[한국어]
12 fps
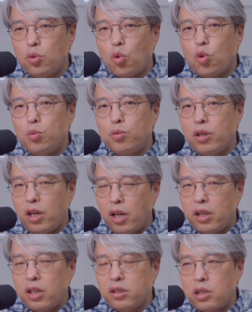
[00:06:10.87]
녹음을
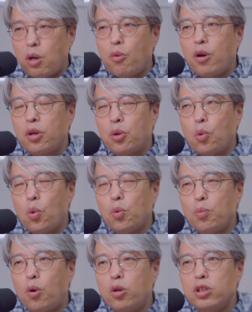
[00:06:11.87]
해야 되는
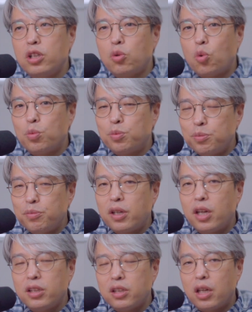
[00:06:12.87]
상황이고 멀티
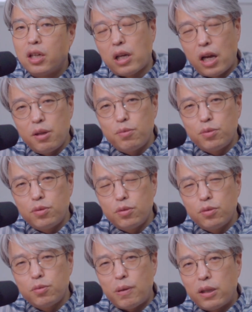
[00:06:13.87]
녹음뿐만 아니라
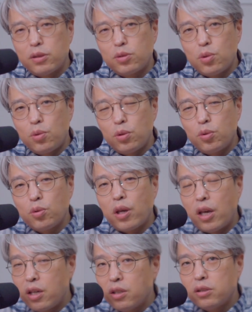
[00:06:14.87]
라이브 방송을 또
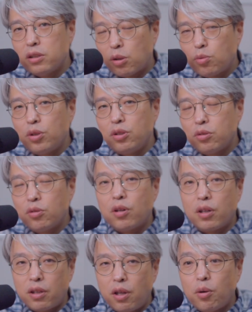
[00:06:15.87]
계획을 잡고 있는 것
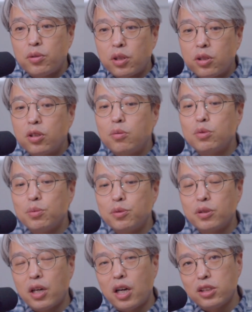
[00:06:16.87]
같아요. 이제 그런 부분까지